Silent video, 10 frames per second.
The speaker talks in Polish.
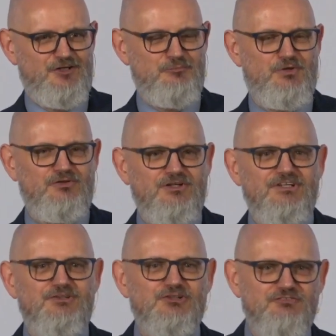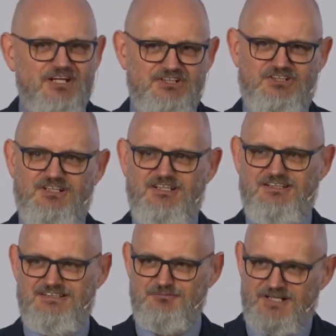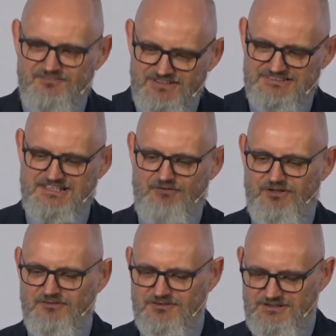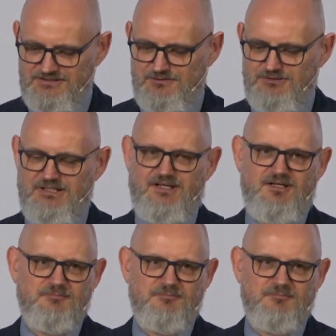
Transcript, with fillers: bo doświadczyli zmartwychwstałego Chrystusa.